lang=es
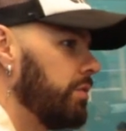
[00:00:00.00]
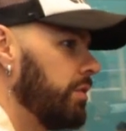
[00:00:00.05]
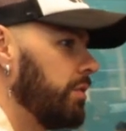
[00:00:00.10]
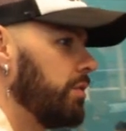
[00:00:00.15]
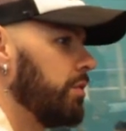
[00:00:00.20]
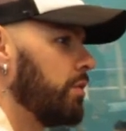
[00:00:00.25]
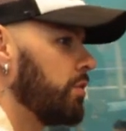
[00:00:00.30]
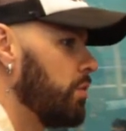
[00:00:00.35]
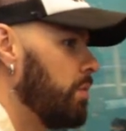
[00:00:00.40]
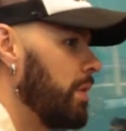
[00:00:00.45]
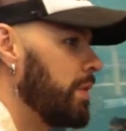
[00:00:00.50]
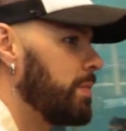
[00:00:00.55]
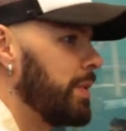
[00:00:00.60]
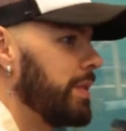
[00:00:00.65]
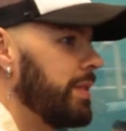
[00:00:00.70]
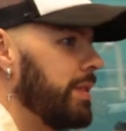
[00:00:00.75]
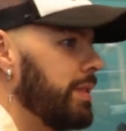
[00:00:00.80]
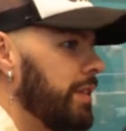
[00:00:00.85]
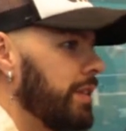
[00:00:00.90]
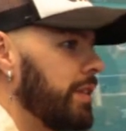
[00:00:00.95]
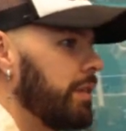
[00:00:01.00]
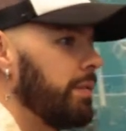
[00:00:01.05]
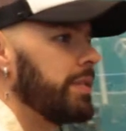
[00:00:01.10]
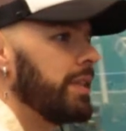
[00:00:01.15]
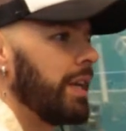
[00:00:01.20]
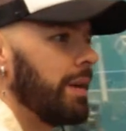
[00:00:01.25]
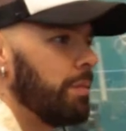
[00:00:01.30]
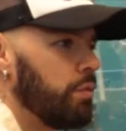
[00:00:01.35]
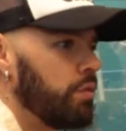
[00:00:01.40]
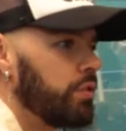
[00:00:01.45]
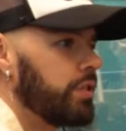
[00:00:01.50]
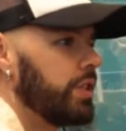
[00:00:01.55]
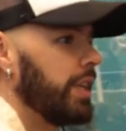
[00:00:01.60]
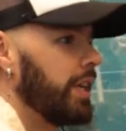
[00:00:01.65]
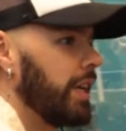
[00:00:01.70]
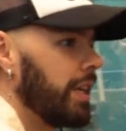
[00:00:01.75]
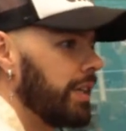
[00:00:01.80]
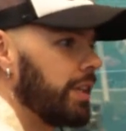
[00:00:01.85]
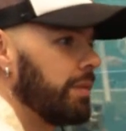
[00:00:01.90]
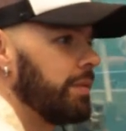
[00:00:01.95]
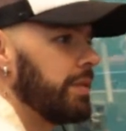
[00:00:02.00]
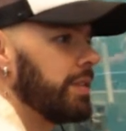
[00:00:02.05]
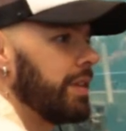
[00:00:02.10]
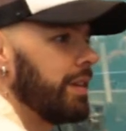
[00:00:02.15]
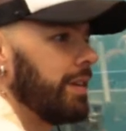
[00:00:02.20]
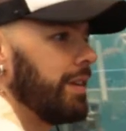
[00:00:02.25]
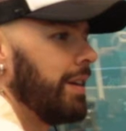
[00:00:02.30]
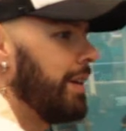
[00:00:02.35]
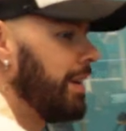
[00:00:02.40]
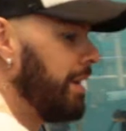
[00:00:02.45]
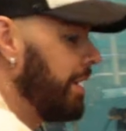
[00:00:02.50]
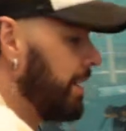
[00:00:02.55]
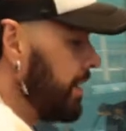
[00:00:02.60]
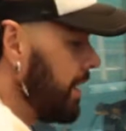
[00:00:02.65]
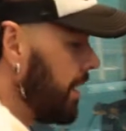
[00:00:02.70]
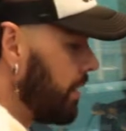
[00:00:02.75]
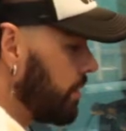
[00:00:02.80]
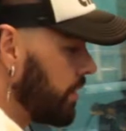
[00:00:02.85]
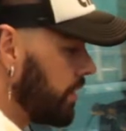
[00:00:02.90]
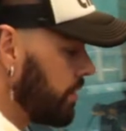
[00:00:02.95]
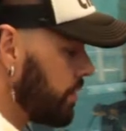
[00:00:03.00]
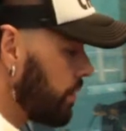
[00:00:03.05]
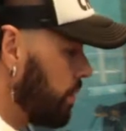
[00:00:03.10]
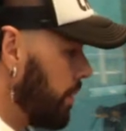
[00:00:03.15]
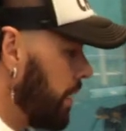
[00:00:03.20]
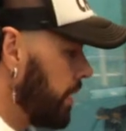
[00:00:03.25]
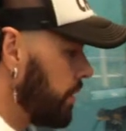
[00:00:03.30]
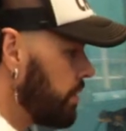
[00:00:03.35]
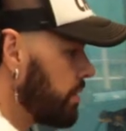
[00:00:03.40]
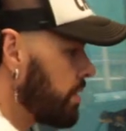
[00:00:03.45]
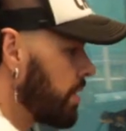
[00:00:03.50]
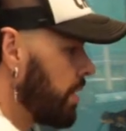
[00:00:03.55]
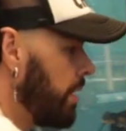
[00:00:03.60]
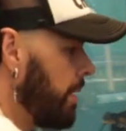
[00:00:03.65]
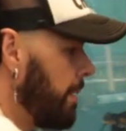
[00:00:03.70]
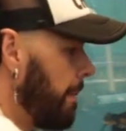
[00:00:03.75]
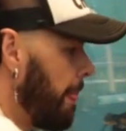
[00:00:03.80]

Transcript: Yo, estoy más presente a través de la música, a través de, de los instrumentos.